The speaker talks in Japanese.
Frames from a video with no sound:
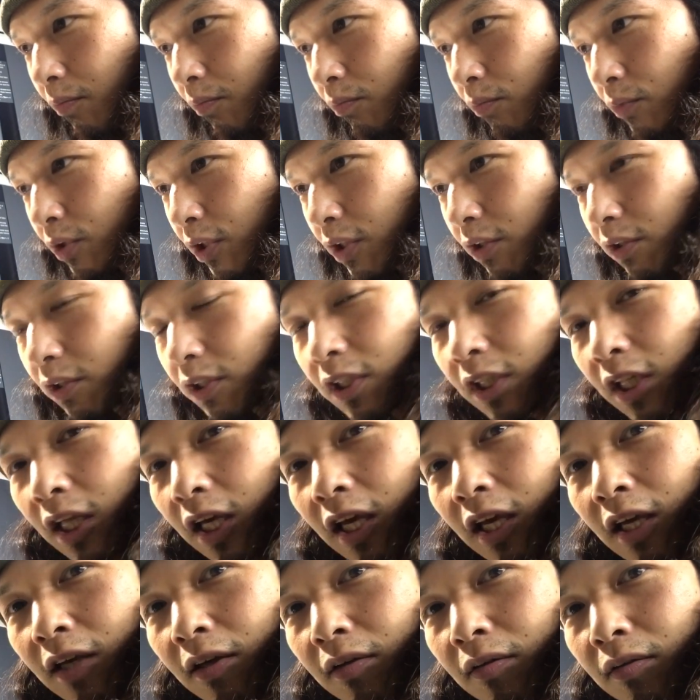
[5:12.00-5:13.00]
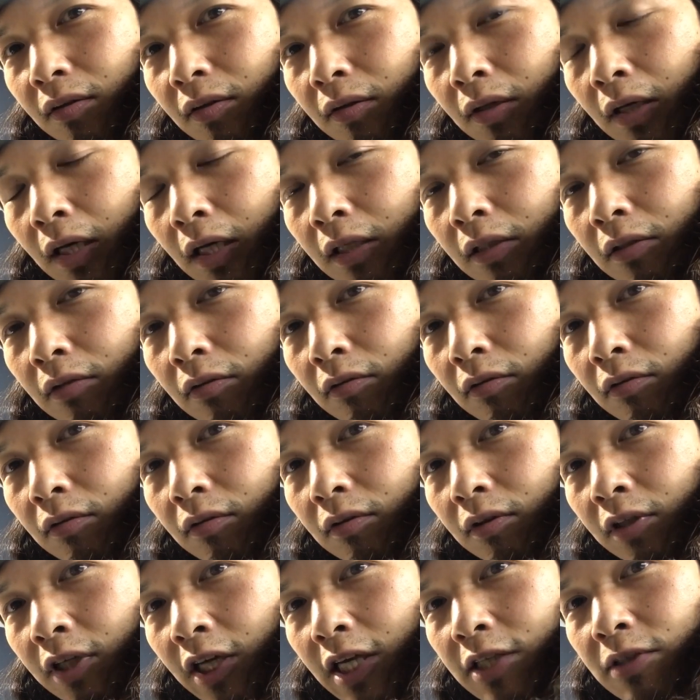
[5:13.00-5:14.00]
無理くりね
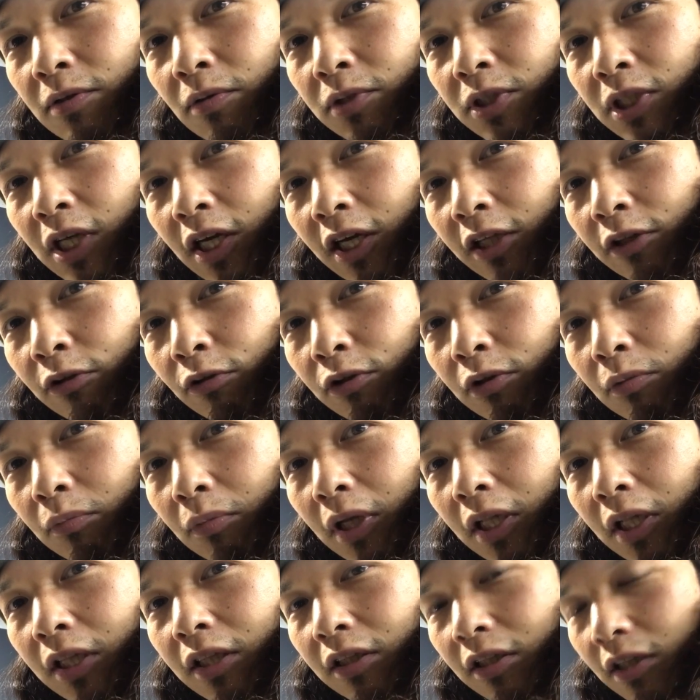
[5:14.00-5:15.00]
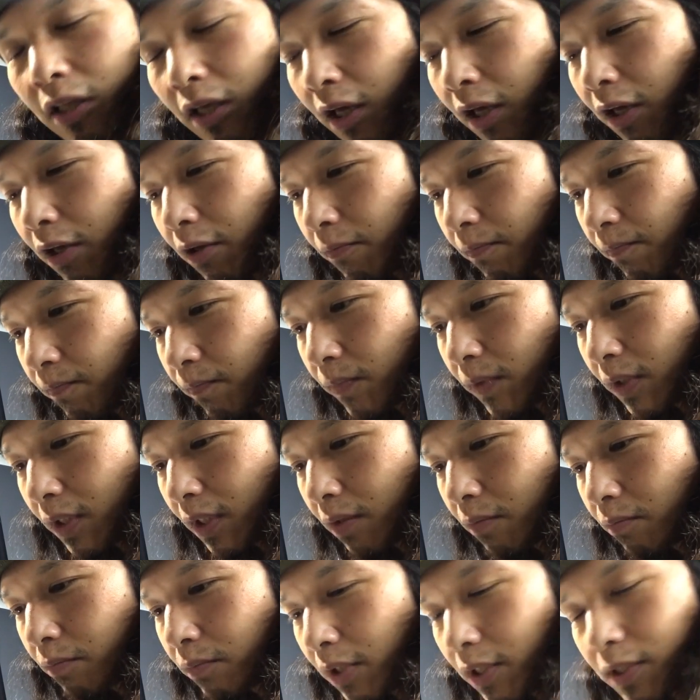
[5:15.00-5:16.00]
継続車検取ってもらって
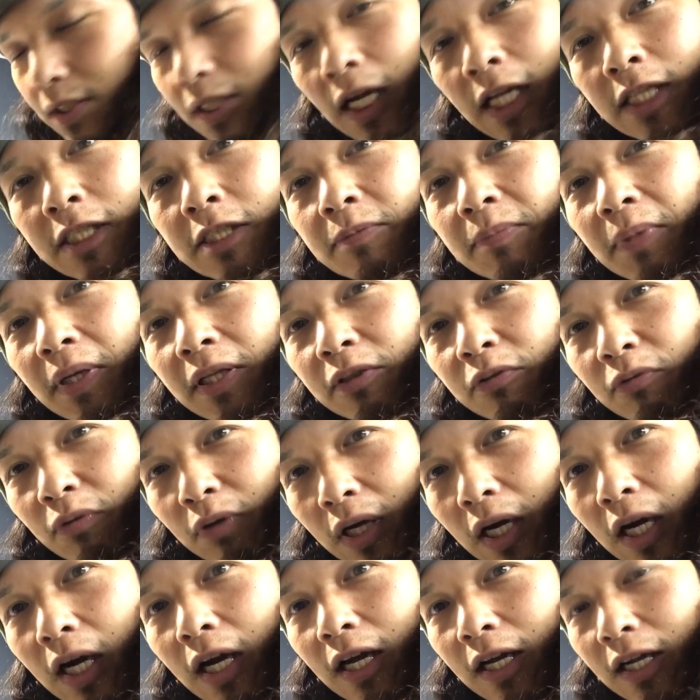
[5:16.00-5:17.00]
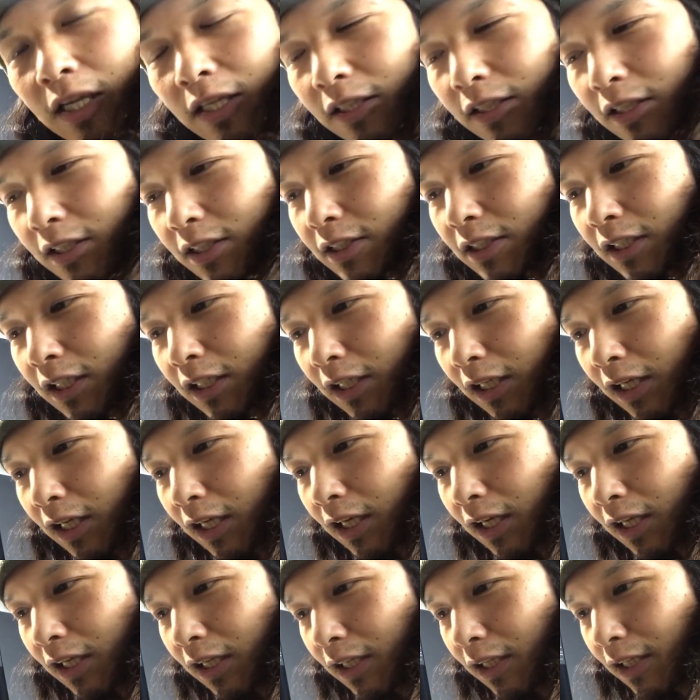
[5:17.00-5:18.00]
プラス8万とかでしたね。
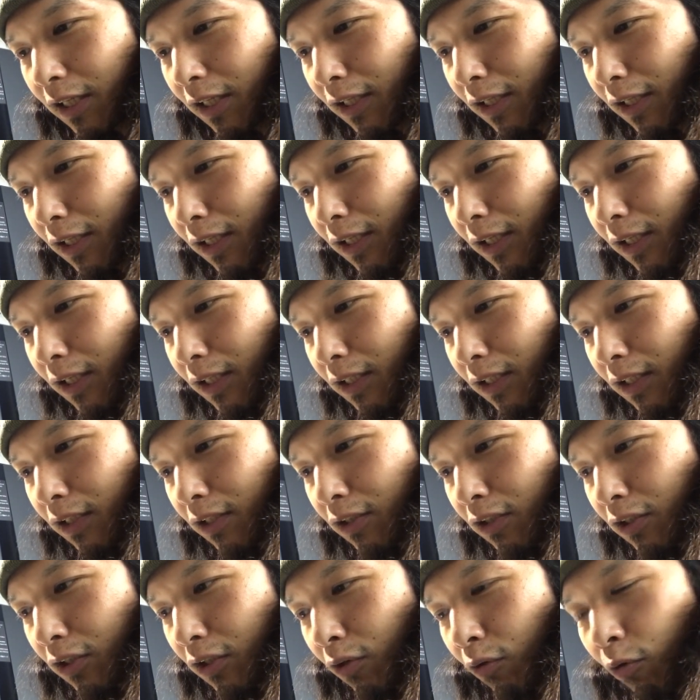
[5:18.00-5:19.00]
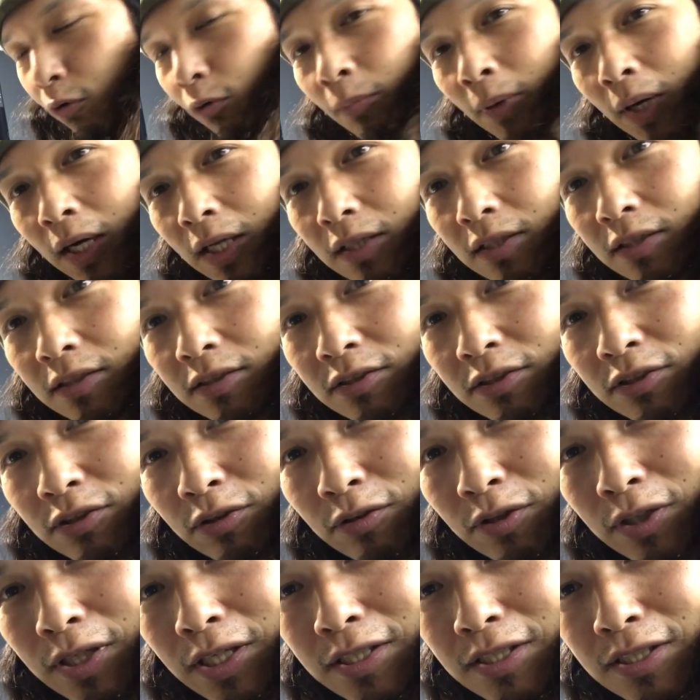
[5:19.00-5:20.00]
5万っす
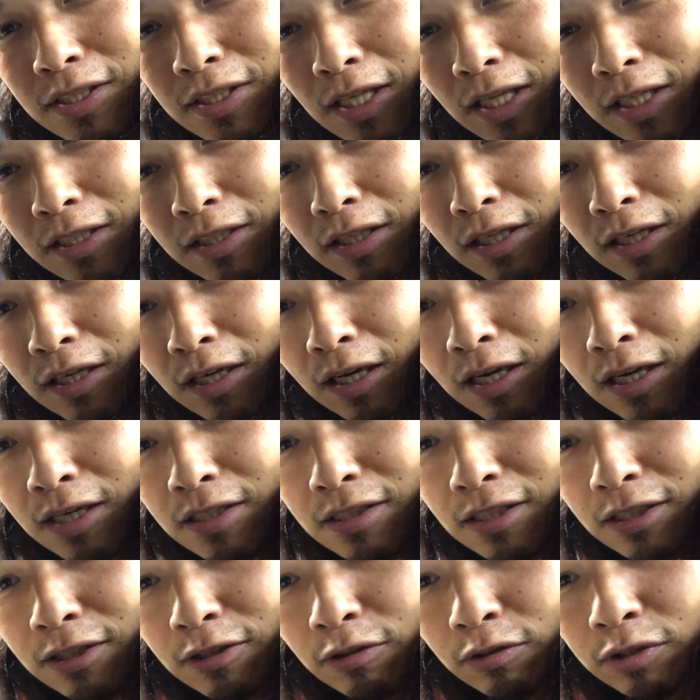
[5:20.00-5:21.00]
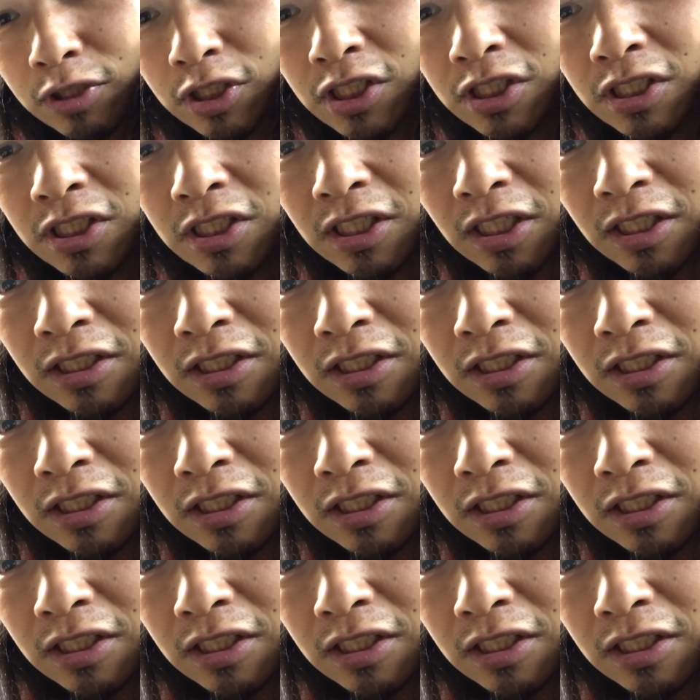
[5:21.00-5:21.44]
よ S37 ハイセット、信じ